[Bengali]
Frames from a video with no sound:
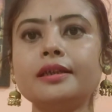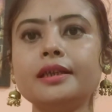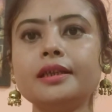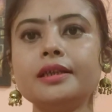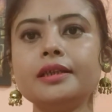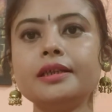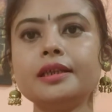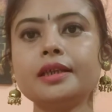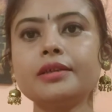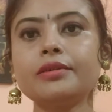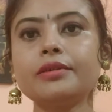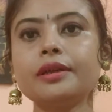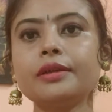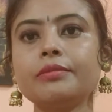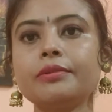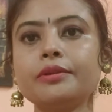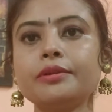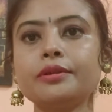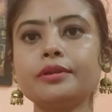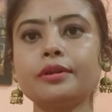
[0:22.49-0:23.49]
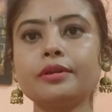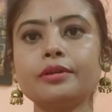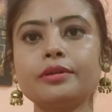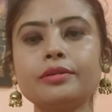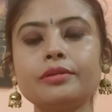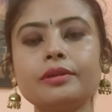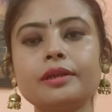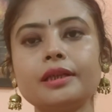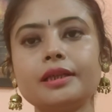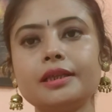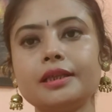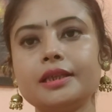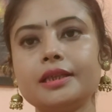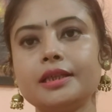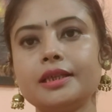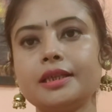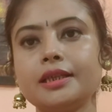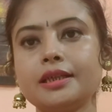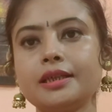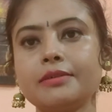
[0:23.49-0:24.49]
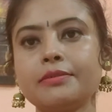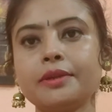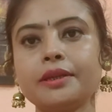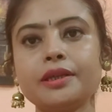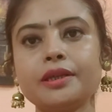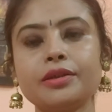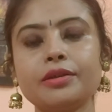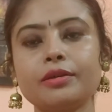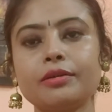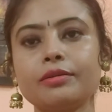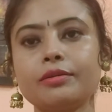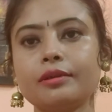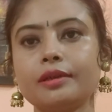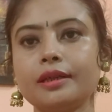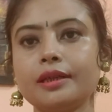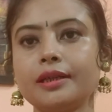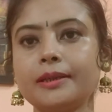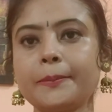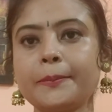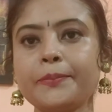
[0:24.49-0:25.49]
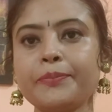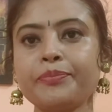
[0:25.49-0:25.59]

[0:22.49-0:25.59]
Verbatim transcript: নির্যাতন এবং যন্ত্রণা দিয়েছে আমাদের সকলকে